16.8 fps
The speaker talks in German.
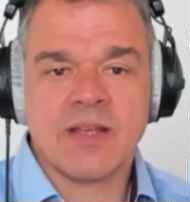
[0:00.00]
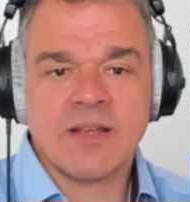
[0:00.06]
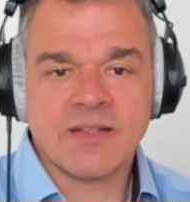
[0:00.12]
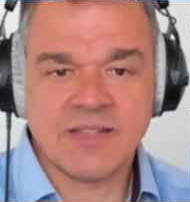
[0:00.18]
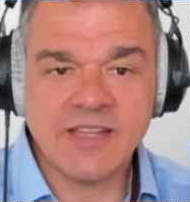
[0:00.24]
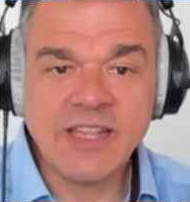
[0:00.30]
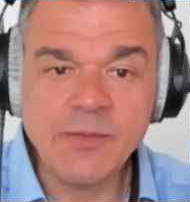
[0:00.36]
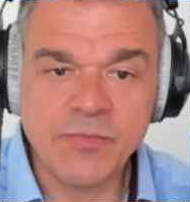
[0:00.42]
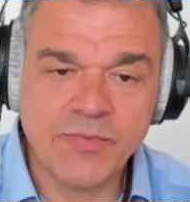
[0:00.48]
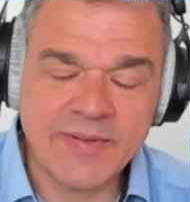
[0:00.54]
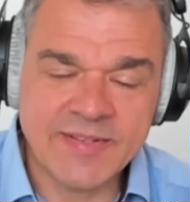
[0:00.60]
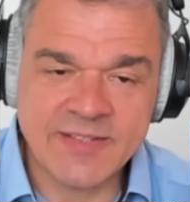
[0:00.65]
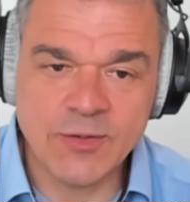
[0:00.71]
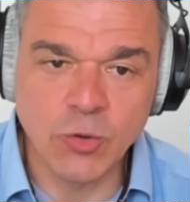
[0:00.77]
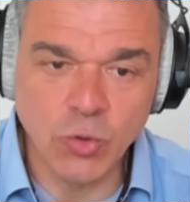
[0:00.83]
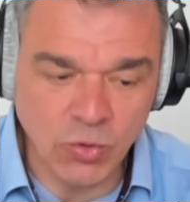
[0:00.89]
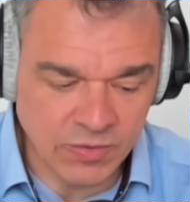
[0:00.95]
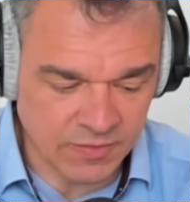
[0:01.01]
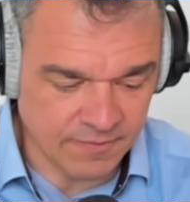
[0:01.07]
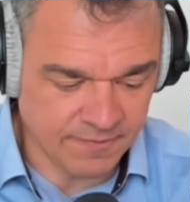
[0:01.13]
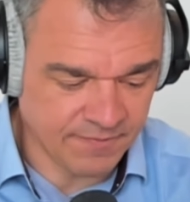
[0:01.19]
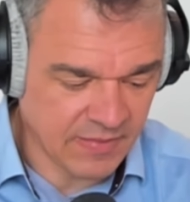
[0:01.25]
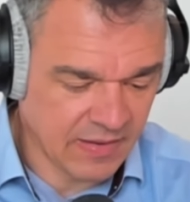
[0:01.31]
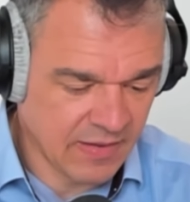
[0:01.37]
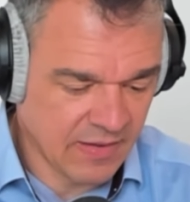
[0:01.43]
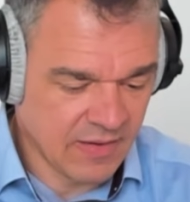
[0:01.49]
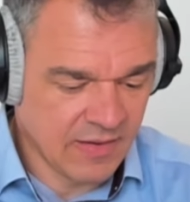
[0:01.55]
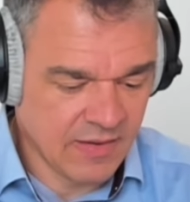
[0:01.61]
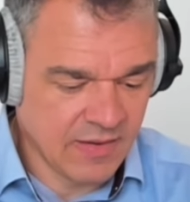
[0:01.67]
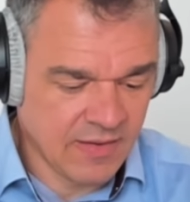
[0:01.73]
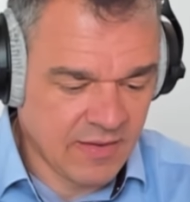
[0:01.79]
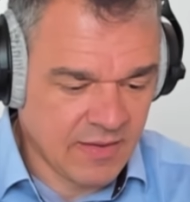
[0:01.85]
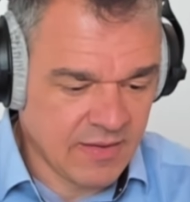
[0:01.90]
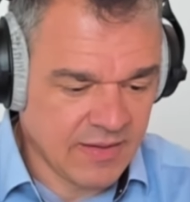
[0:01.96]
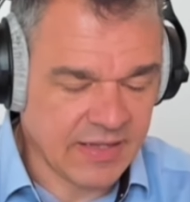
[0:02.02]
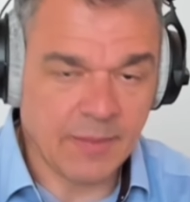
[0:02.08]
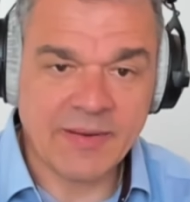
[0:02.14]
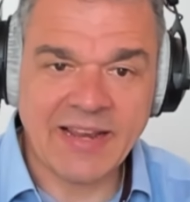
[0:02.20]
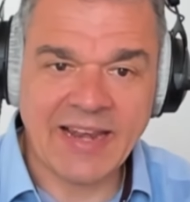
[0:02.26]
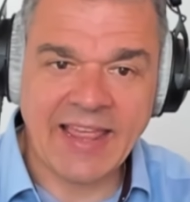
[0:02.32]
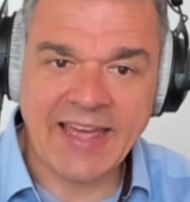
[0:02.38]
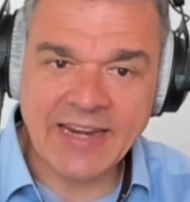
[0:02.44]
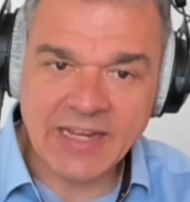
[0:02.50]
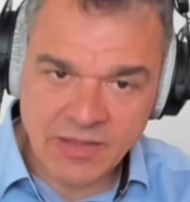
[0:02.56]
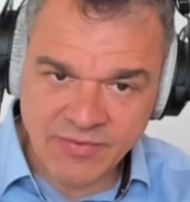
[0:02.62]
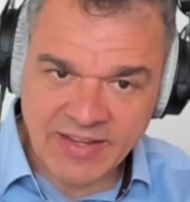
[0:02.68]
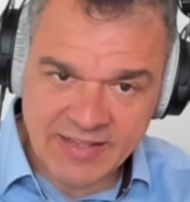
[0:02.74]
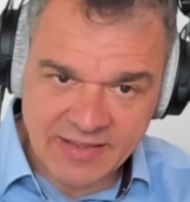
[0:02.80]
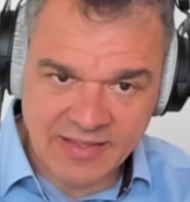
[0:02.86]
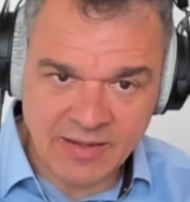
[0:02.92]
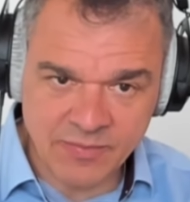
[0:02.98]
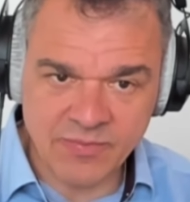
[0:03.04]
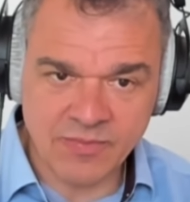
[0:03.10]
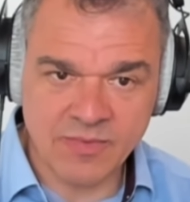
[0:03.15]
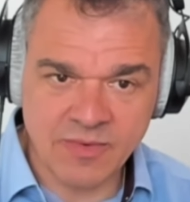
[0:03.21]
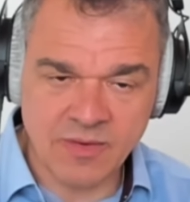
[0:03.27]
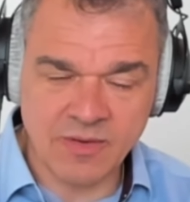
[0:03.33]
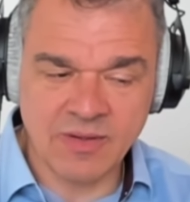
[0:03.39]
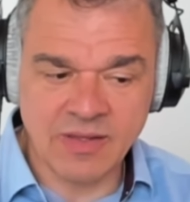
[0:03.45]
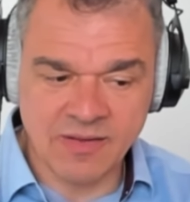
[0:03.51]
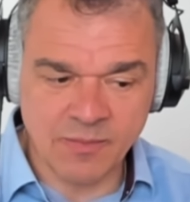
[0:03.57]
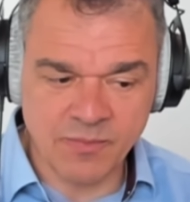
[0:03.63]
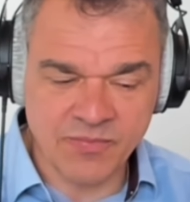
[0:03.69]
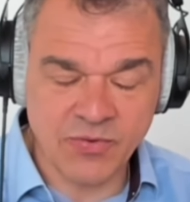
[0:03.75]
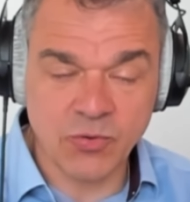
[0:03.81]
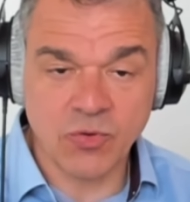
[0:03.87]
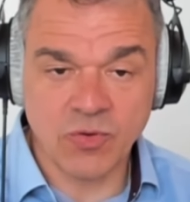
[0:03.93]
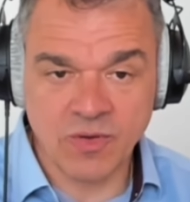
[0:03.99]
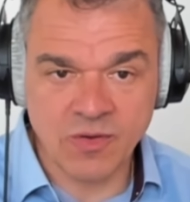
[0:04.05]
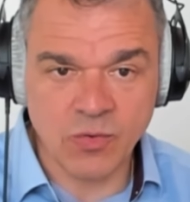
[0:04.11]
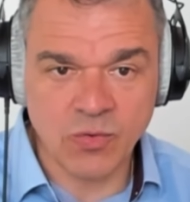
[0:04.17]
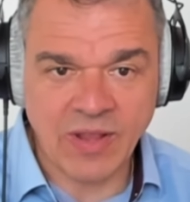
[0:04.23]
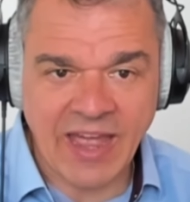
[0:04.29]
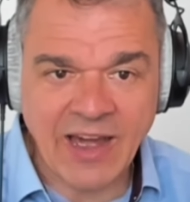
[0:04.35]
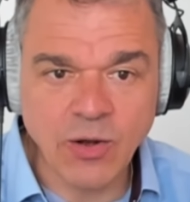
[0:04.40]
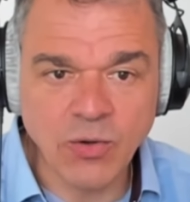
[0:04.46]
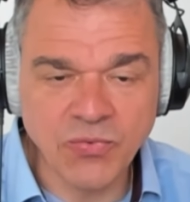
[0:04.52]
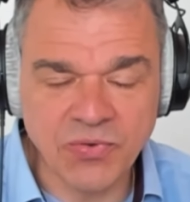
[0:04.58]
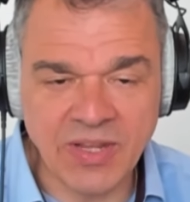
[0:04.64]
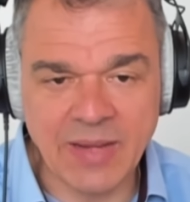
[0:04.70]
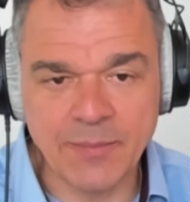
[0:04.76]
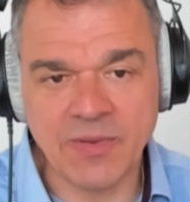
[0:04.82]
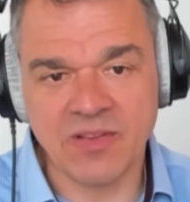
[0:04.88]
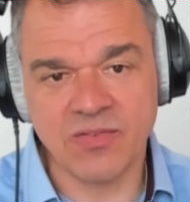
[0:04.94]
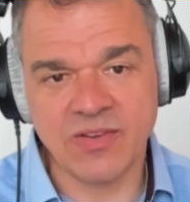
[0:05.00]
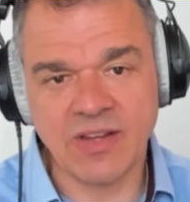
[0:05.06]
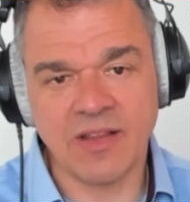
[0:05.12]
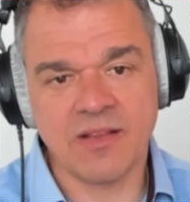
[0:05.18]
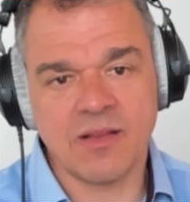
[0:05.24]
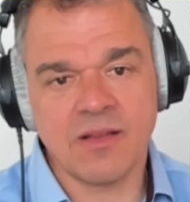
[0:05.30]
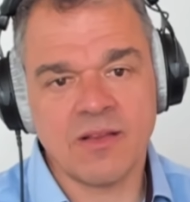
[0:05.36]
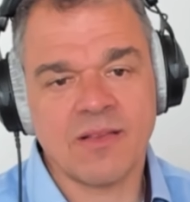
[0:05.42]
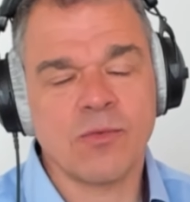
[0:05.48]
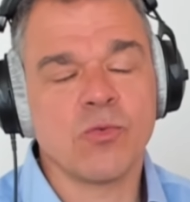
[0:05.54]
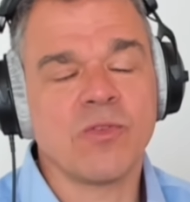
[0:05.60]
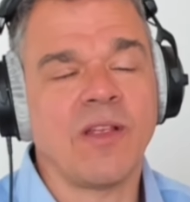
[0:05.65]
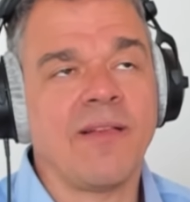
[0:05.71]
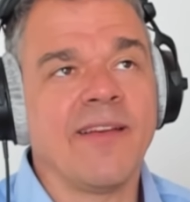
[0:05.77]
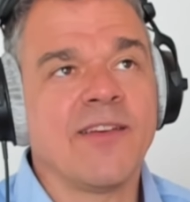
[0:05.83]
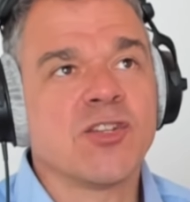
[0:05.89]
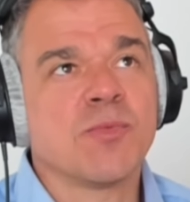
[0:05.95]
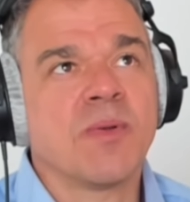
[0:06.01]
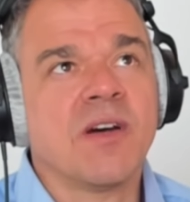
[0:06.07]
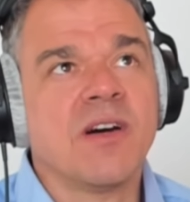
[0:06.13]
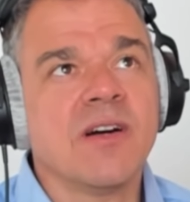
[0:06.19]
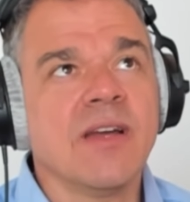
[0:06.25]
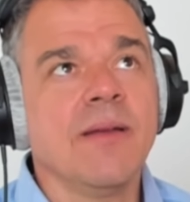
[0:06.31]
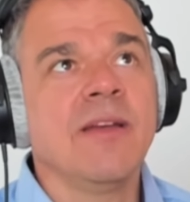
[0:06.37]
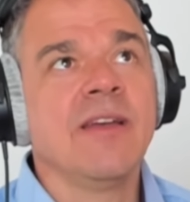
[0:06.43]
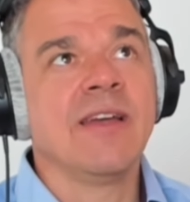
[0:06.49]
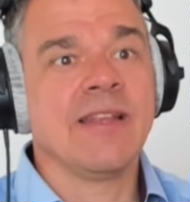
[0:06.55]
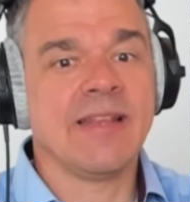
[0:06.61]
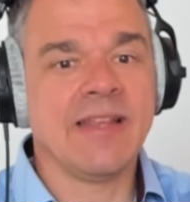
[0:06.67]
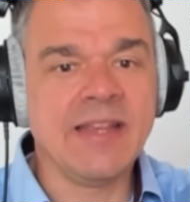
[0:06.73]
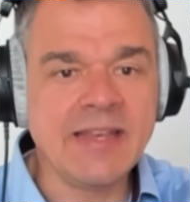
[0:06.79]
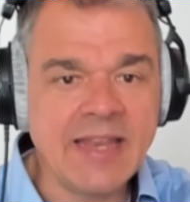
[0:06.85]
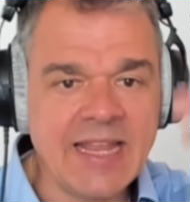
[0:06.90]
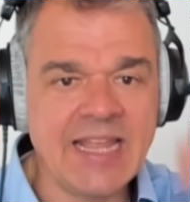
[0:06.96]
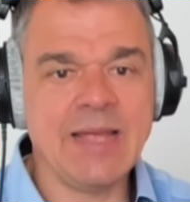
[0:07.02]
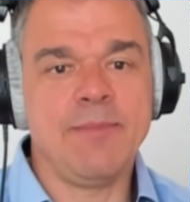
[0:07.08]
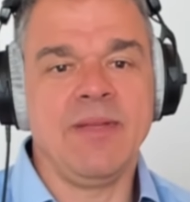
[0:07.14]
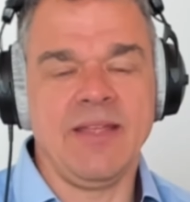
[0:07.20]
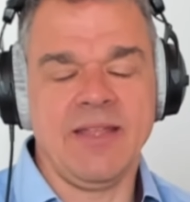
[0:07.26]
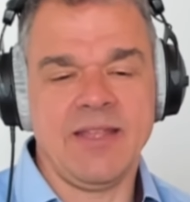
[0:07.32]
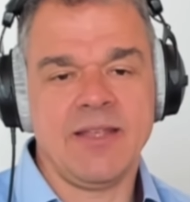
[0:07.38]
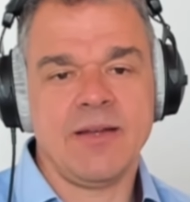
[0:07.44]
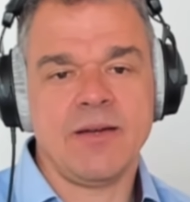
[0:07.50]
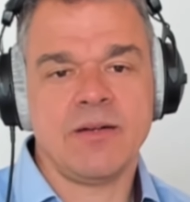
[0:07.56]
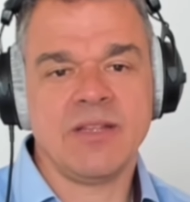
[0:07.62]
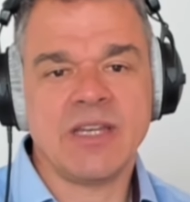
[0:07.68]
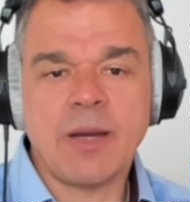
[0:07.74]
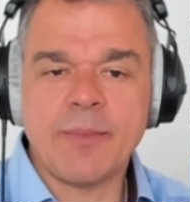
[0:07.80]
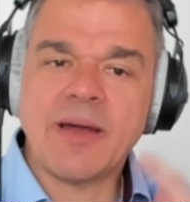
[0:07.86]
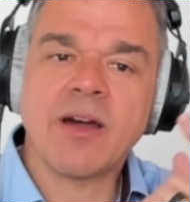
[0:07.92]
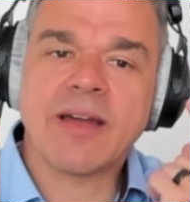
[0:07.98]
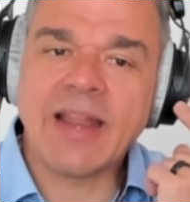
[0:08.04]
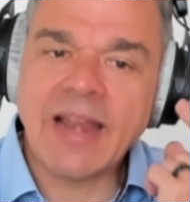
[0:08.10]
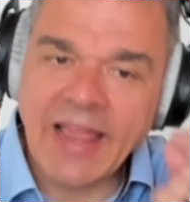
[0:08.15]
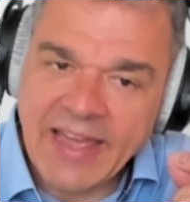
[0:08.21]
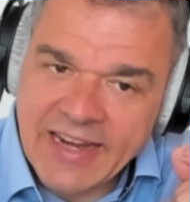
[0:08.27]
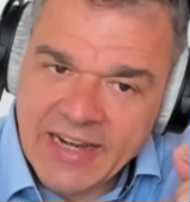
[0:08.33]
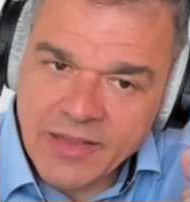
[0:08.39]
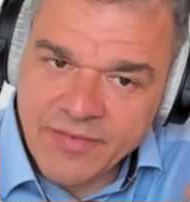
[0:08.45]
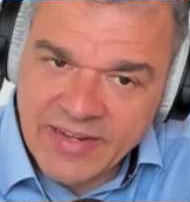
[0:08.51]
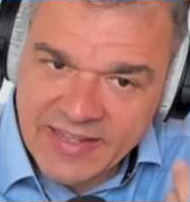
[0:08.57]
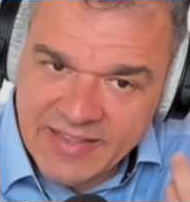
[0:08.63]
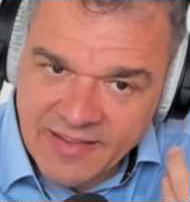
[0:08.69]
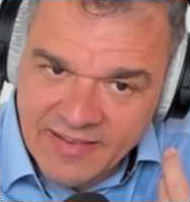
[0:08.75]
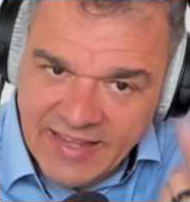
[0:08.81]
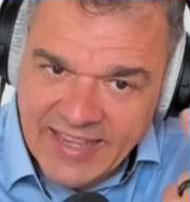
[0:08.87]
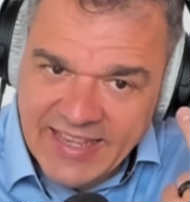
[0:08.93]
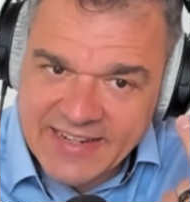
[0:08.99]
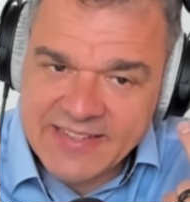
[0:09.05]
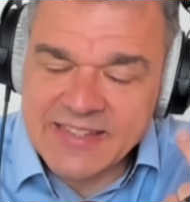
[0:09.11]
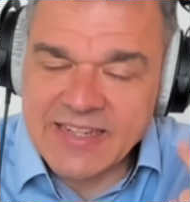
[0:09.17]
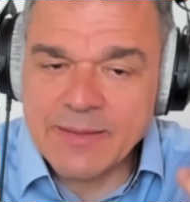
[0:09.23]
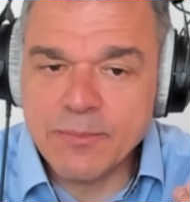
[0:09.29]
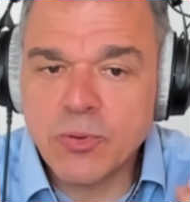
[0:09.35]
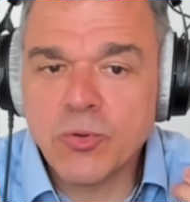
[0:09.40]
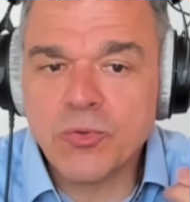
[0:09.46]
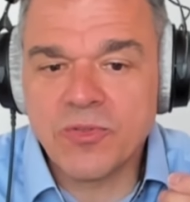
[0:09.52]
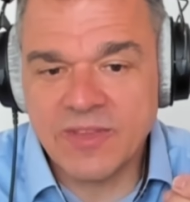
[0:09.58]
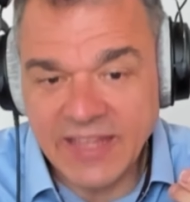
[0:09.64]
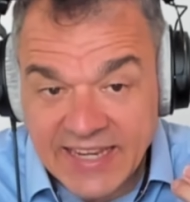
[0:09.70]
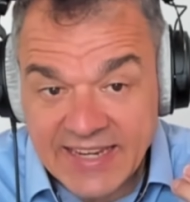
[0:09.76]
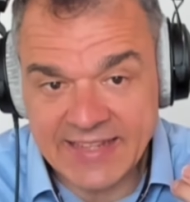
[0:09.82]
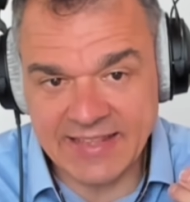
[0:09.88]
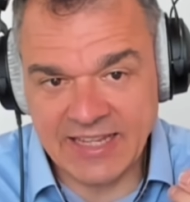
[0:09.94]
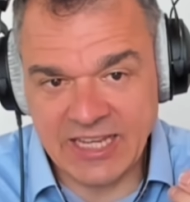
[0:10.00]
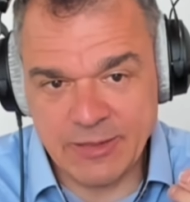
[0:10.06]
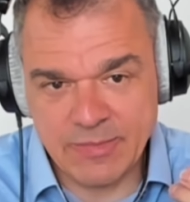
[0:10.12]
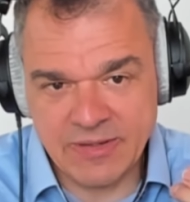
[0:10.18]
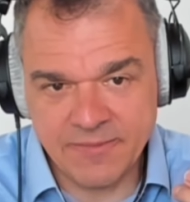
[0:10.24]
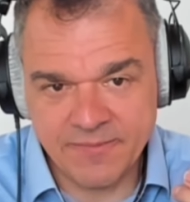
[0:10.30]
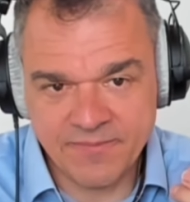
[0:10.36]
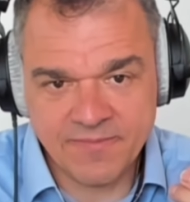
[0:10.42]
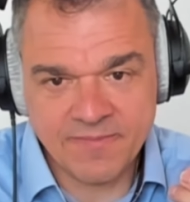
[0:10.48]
Das sind Informationen. Ich habe gelernt, wie ich die, diese Informationen aufnehme. Das ist wie eine zusätzliche Sprache. Die nehme ich ich habe auch gelernt, wenn ich den ersten Input nicht nehme,